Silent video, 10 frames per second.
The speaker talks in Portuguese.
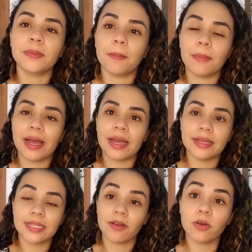
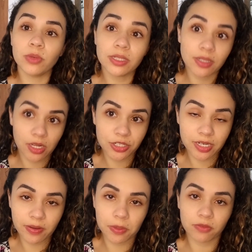Mas tava muita saudade de
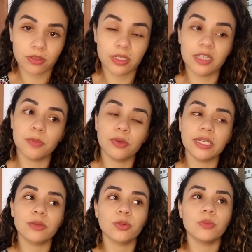gravar pra vocês,
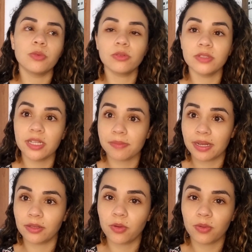porém eu tô um pouco
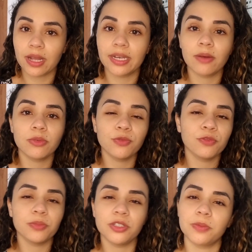desanimada com o canal, não
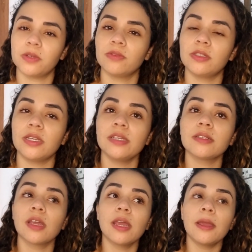vou mentir pra vocês.